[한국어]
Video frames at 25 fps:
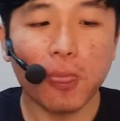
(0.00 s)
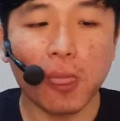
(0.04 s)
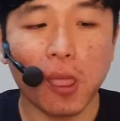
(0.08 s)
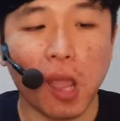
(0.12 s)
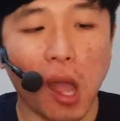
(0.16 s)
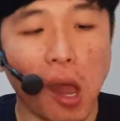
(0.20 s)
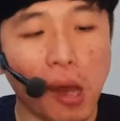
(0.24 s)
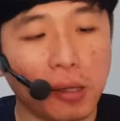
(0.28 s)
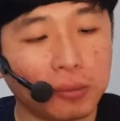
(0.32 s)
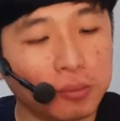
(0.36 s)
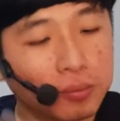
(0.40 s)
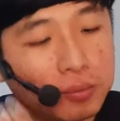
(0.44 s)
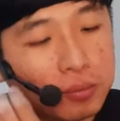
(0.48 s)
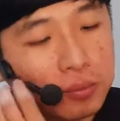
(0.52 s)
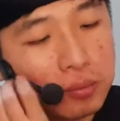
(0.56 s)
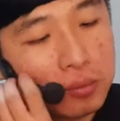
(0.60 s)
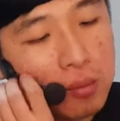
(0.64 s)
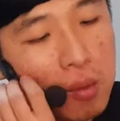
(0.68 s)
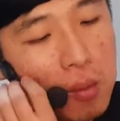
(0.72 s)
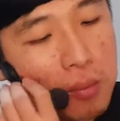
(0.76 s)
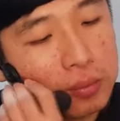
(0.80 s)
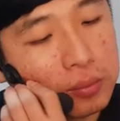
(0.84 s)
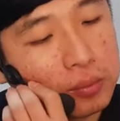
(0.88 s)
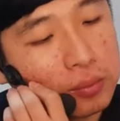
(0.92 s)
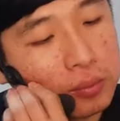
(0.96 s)
보여주세요.
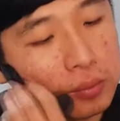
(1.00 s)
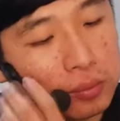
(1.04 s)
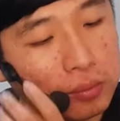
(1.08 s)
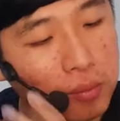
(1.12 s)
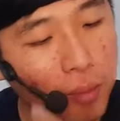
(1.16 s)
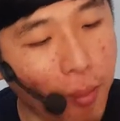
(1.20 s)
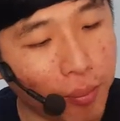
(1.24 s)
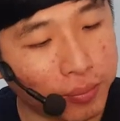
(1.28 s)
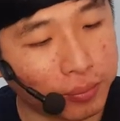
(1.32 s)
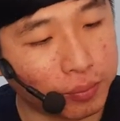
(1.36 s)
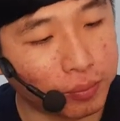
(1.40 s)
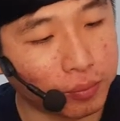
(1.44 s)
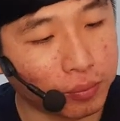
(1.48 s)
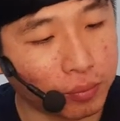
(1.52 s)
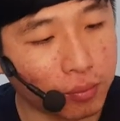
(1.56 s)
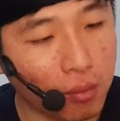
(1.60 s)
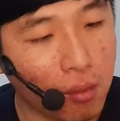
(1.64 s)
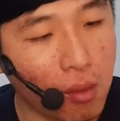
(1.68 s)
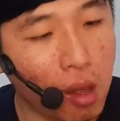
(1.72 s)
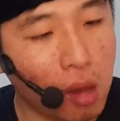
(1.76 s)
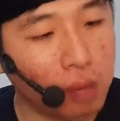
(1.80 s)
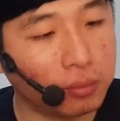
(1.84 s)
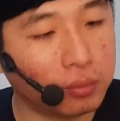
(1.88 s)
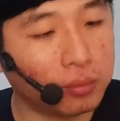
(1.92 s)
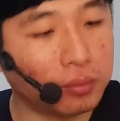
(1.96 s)
안에 고구마 들었어요.
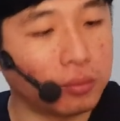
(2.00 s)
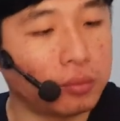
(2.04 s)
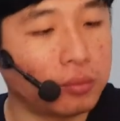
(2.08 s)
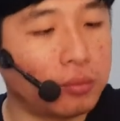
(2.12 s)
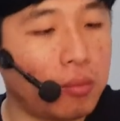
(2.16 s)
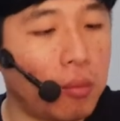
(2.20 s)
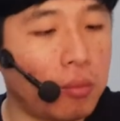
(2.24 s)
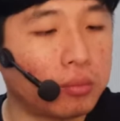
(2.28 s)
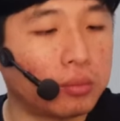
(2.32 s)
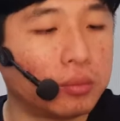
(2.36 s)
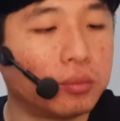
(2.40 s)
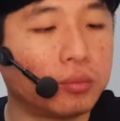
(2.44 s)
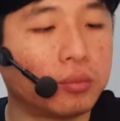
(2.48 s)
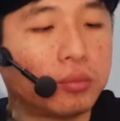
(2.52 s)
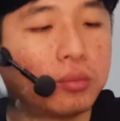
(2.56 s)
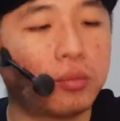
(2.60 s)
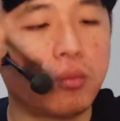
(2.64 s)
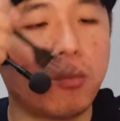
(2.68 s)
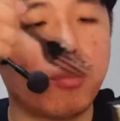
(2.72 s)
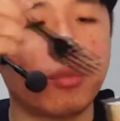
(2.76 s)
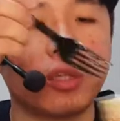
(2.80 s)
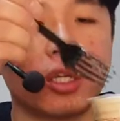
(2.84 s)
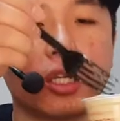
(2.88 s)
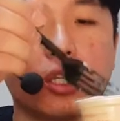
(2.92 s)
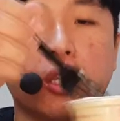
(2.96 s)

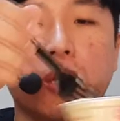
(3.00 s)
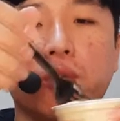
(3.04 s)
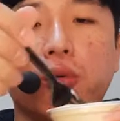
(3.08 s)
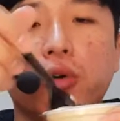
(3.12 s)
자세히